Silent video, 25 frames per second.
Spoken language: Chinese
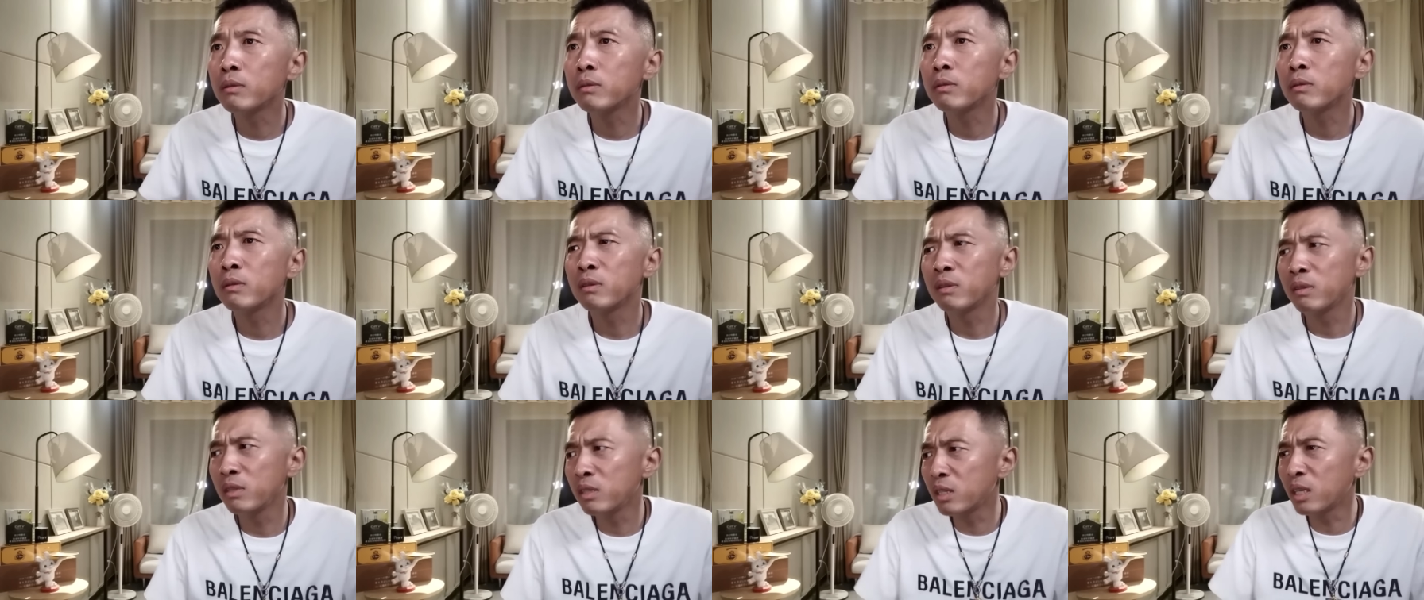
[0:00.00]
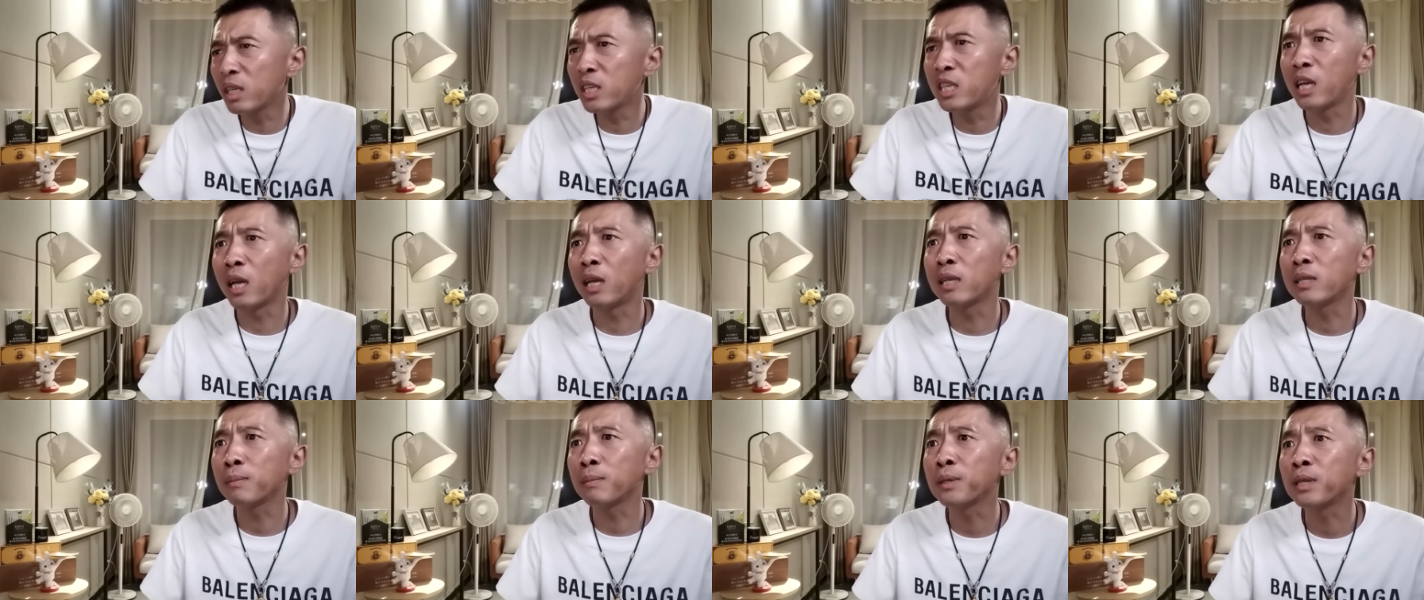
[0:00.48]
你这
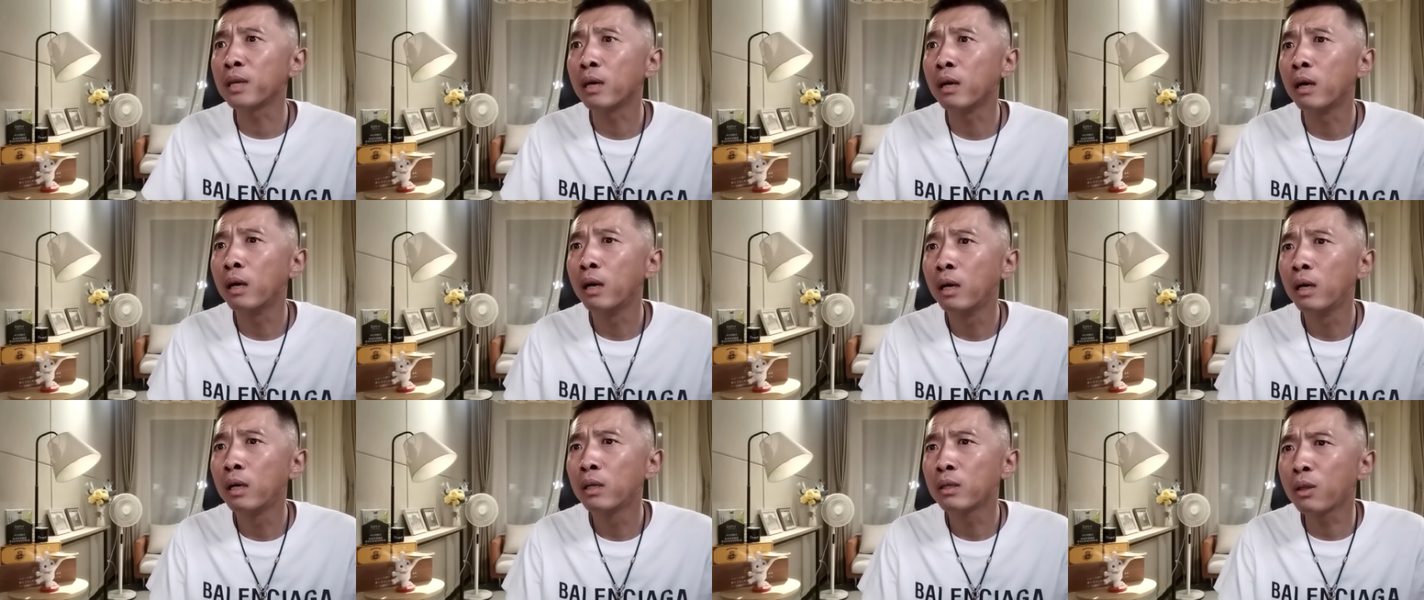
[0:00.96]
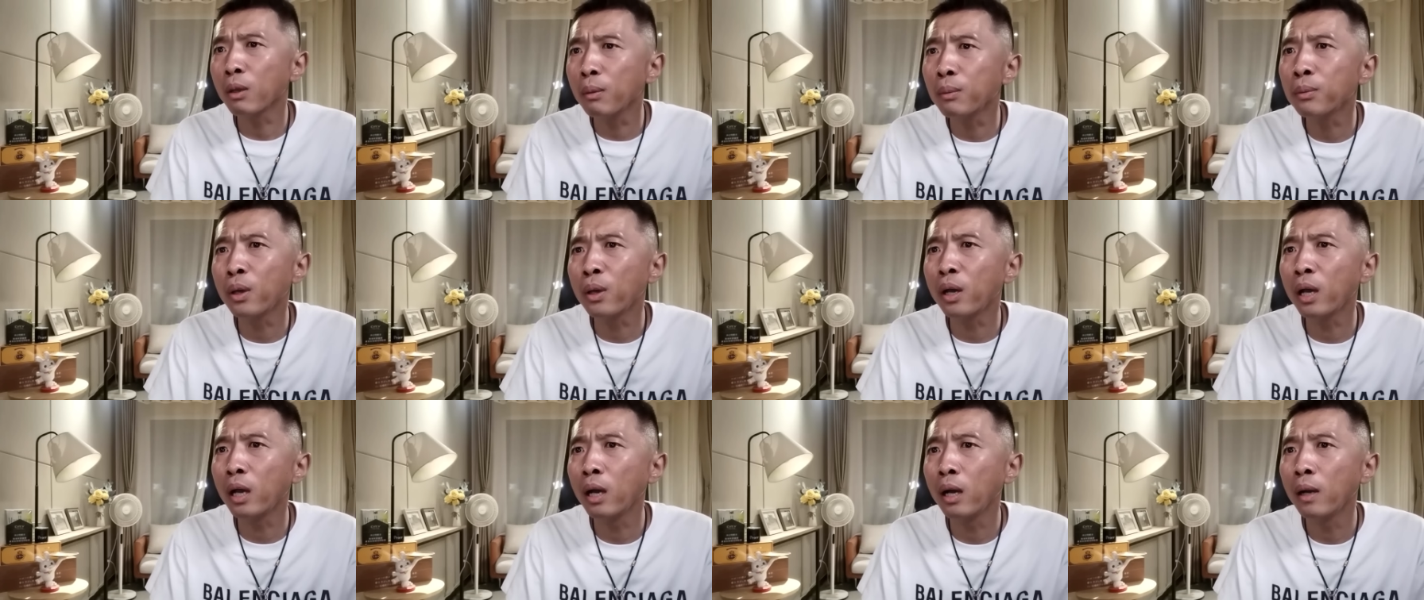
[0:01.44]
钱怎么整，对不
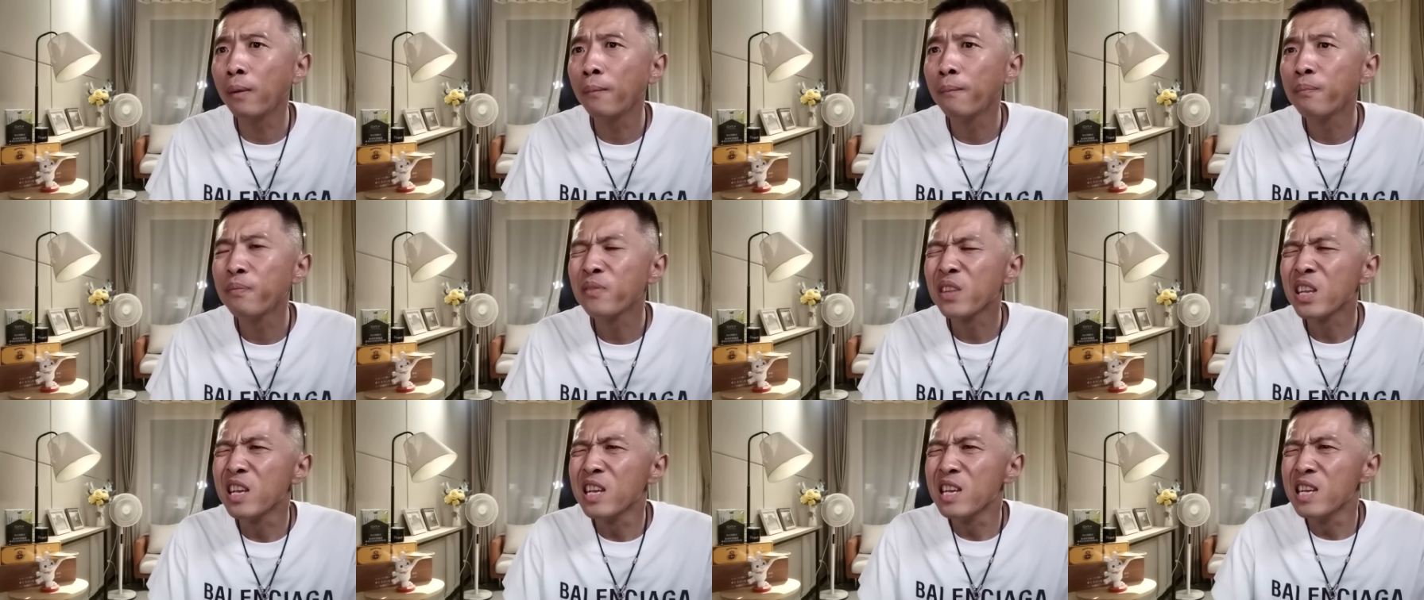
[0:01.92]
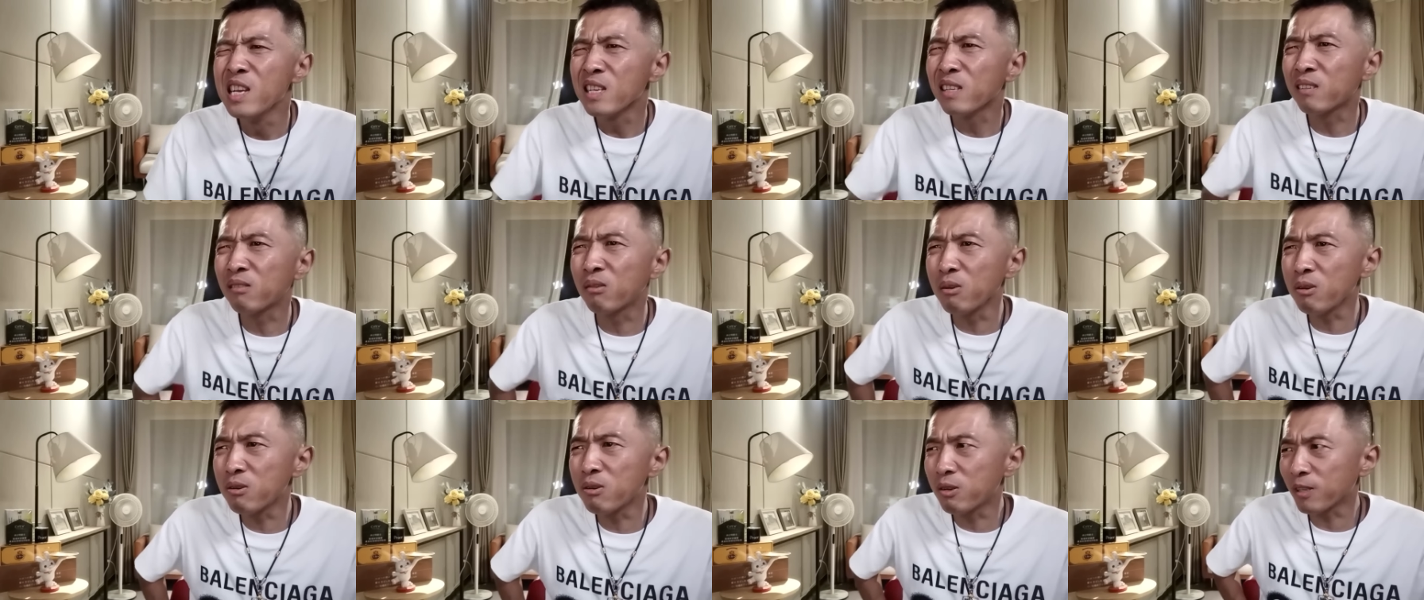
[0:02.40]
对？所
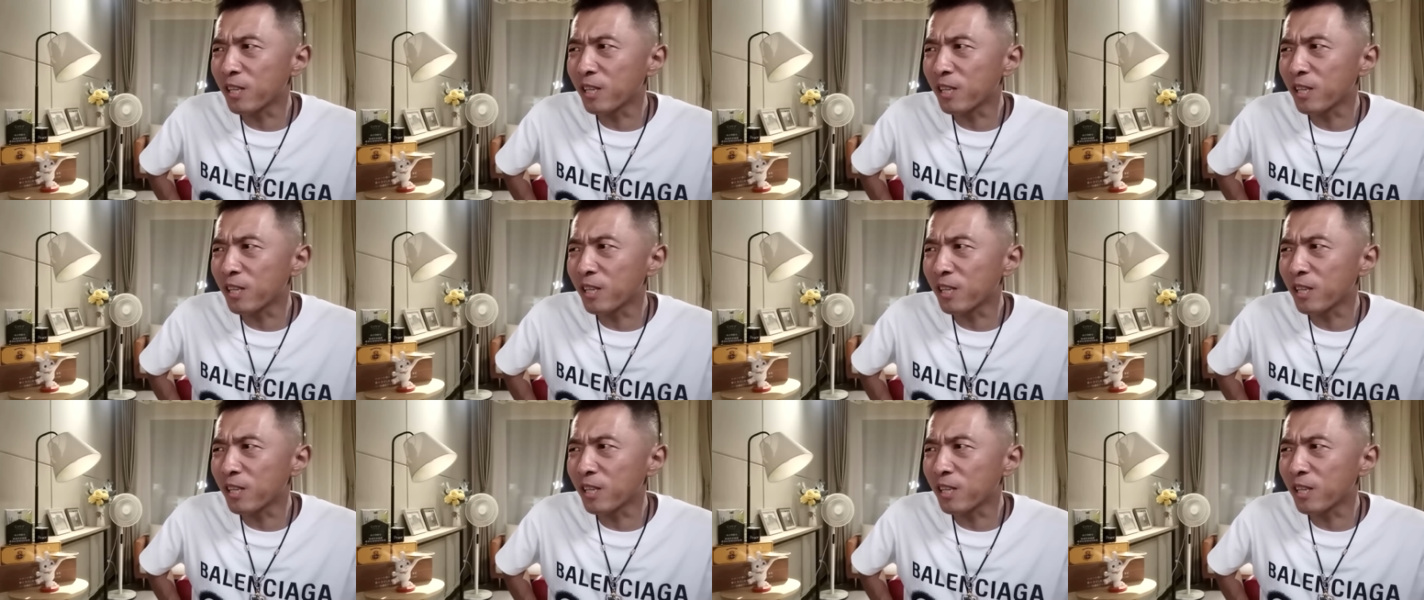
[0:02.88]
以说